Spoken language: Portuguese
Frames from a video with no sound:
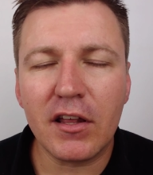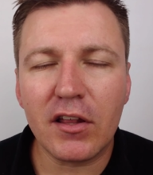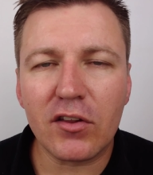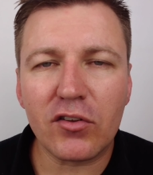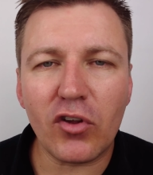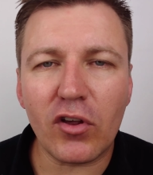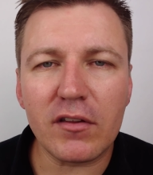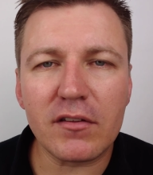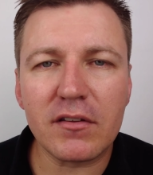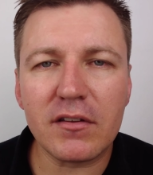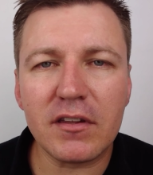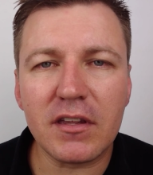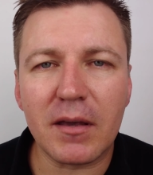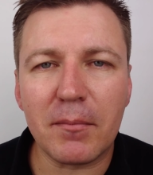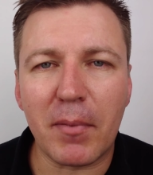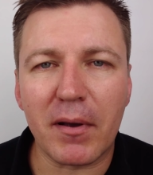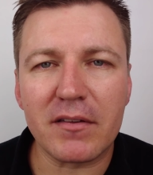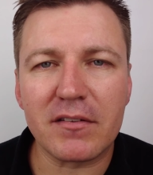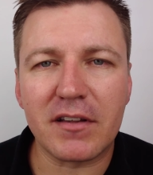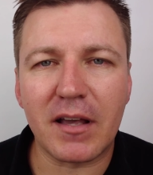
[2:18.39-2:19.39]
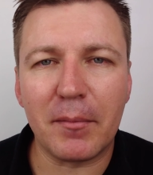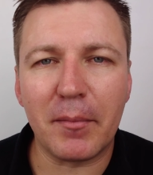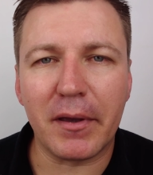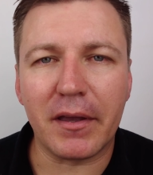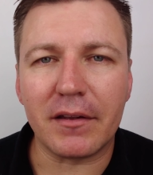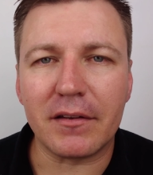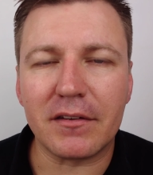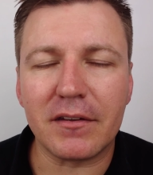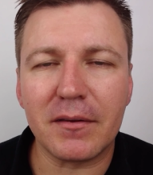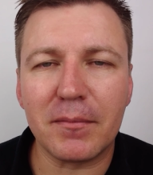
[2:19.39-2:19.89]
sozinha
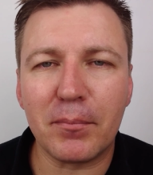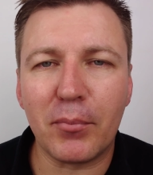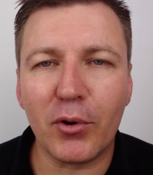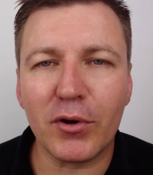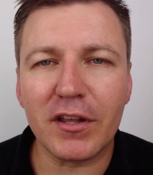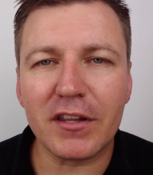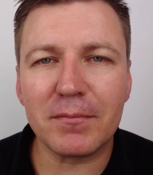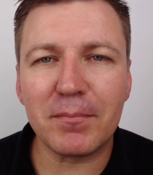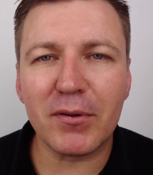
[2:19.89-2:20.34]
basicamente, porque as